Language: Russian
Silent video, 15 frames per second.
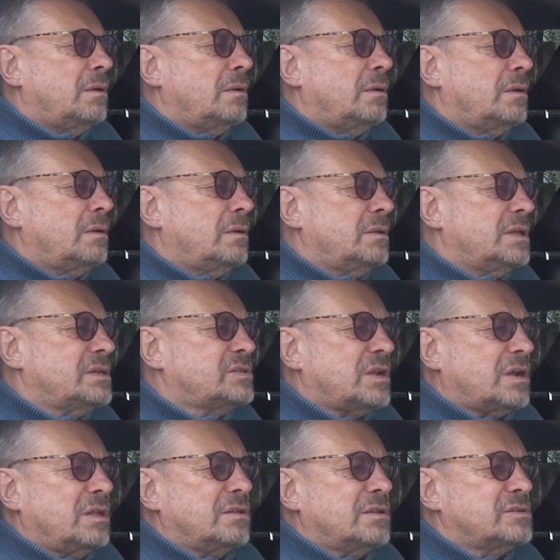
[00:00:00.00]
Э,
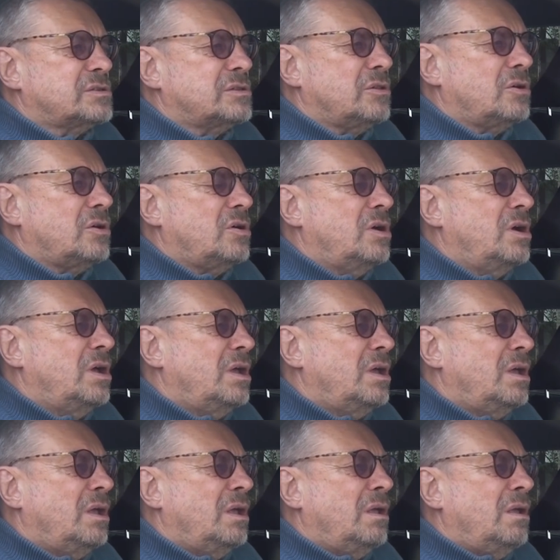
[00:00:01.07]
иностранное слово.
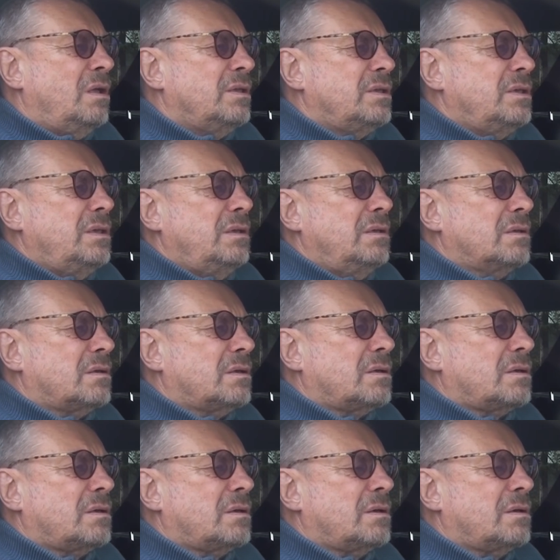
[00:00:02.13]
И
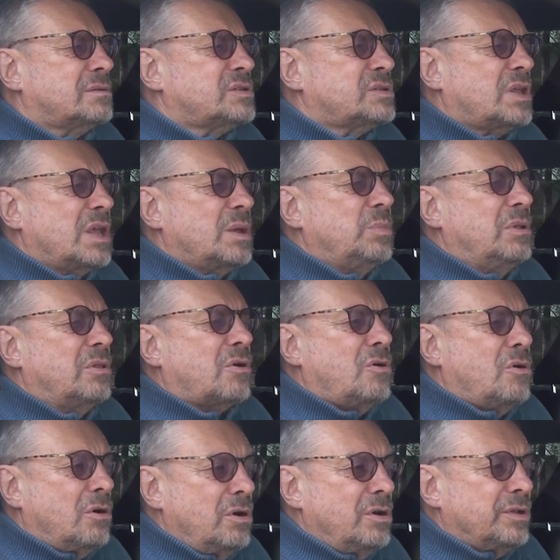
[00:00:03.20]
э,
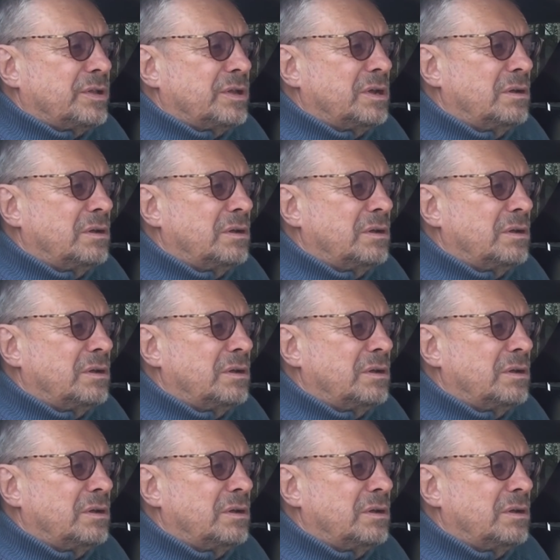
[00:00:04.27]
стейблкоины.